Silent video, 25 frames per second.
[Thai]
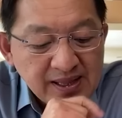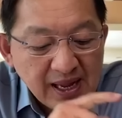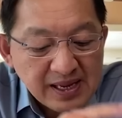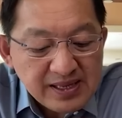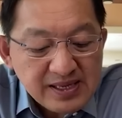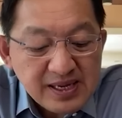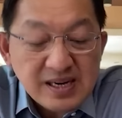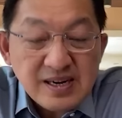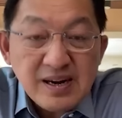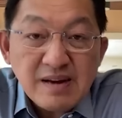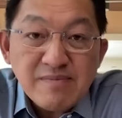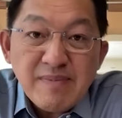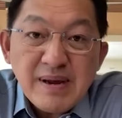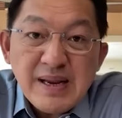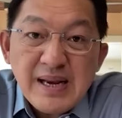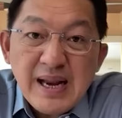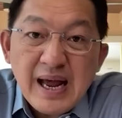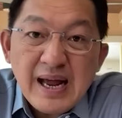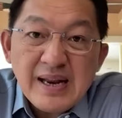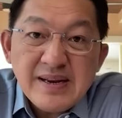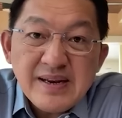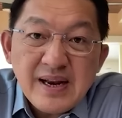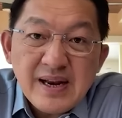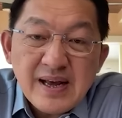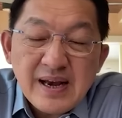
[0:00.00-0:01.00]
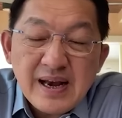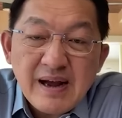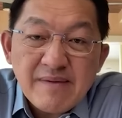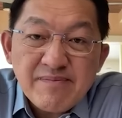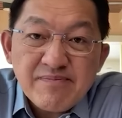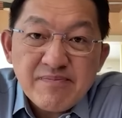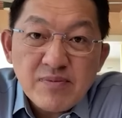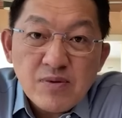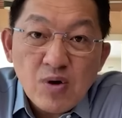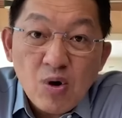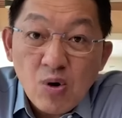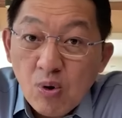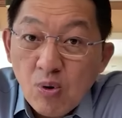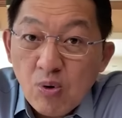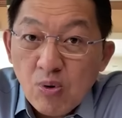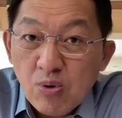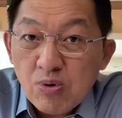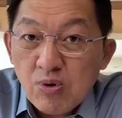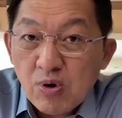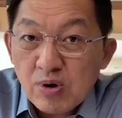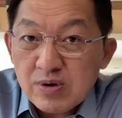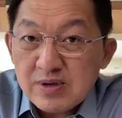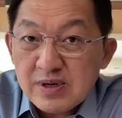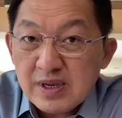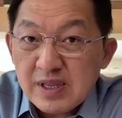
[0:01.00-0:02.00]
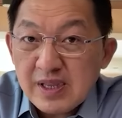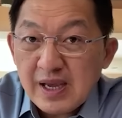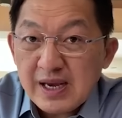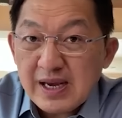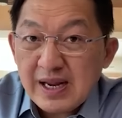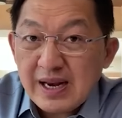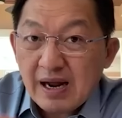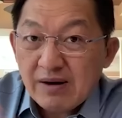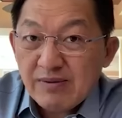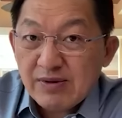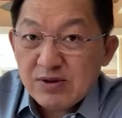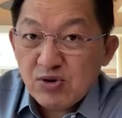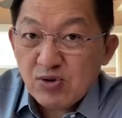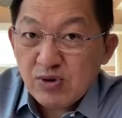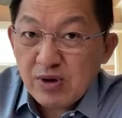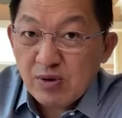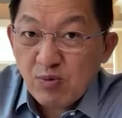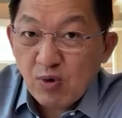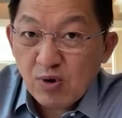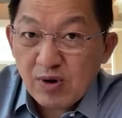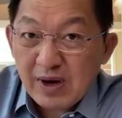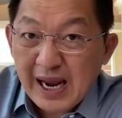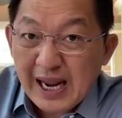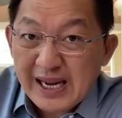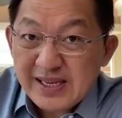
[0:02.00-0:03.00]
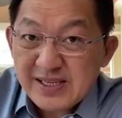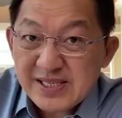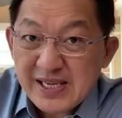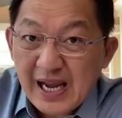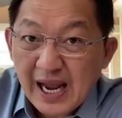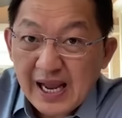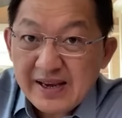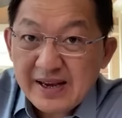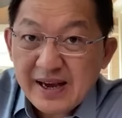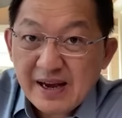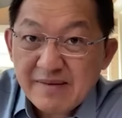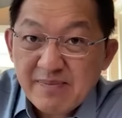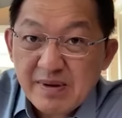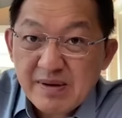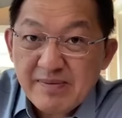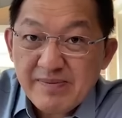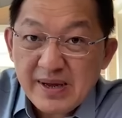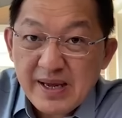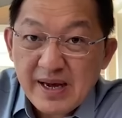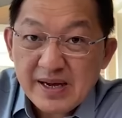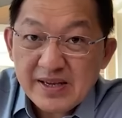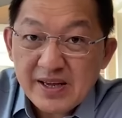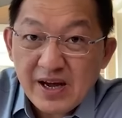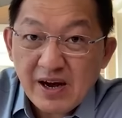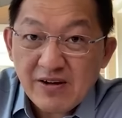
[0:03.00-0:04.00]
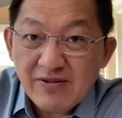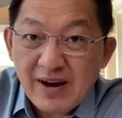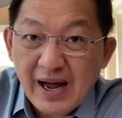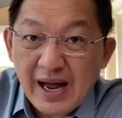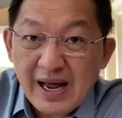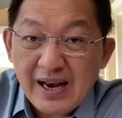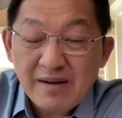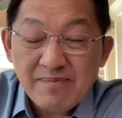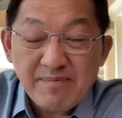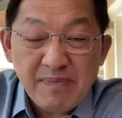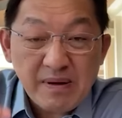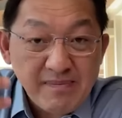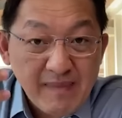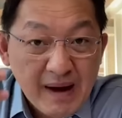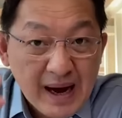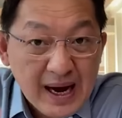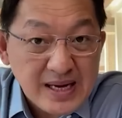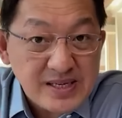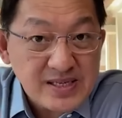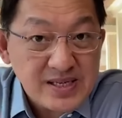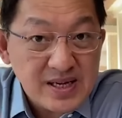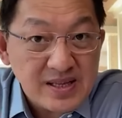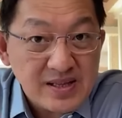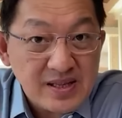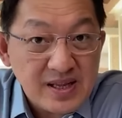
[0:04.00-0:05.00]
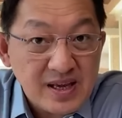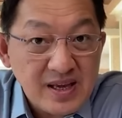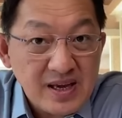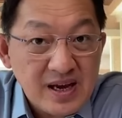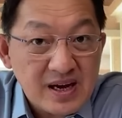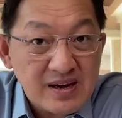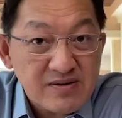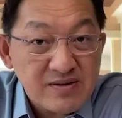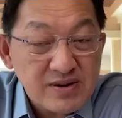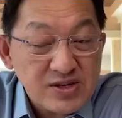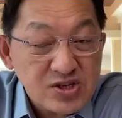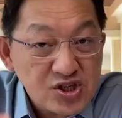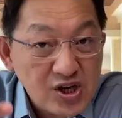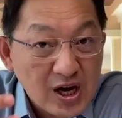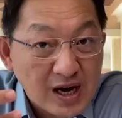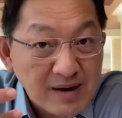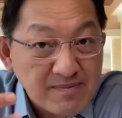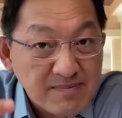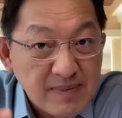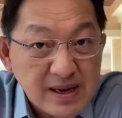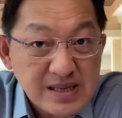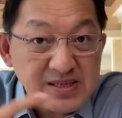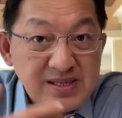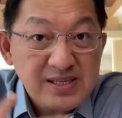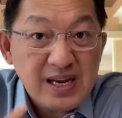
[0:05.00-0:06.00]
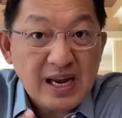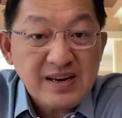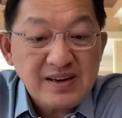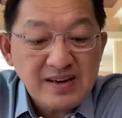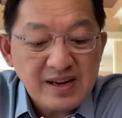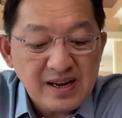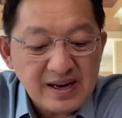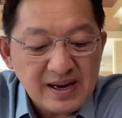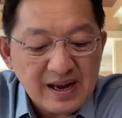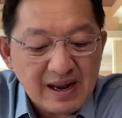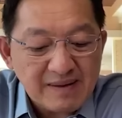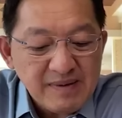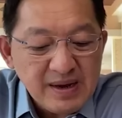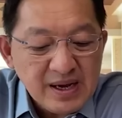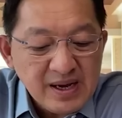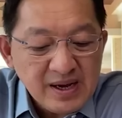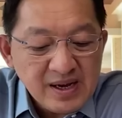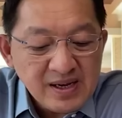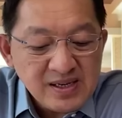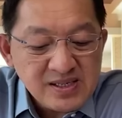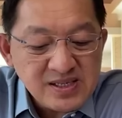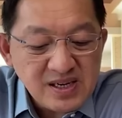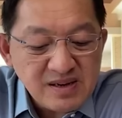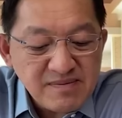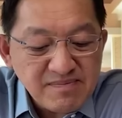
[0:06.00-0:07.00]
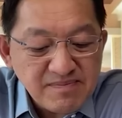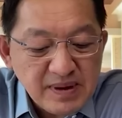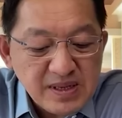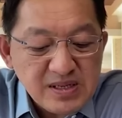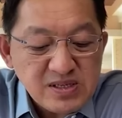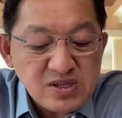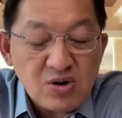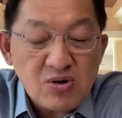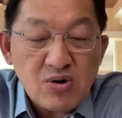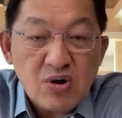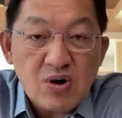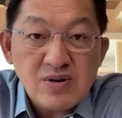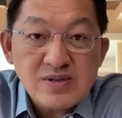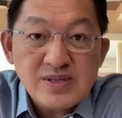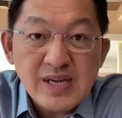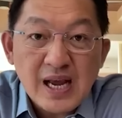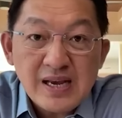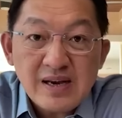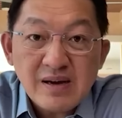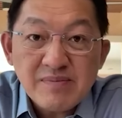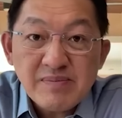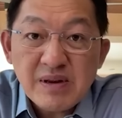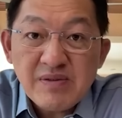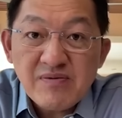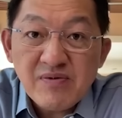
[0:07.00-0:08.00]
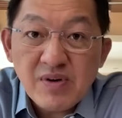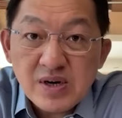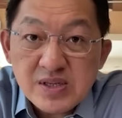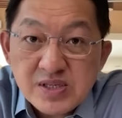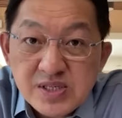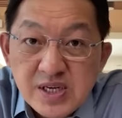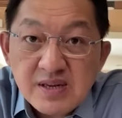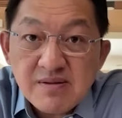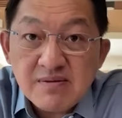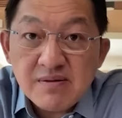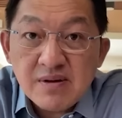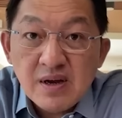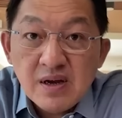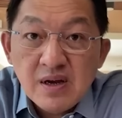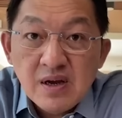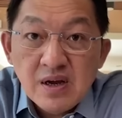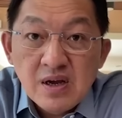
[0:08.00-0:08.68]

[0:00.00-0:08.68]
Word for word: ถัดจากนั้นไม่นานเนี่ยนะครับคนที่ขนาดว่าอยู่ในวงการสายการบินมาอย่างยาวนานและเป็นมหาเศรษฐีอย่างริชาร์ด แบรนสันเนี่ยนะครับซึ่งเป็นเจ้าของสายการบิน Virgin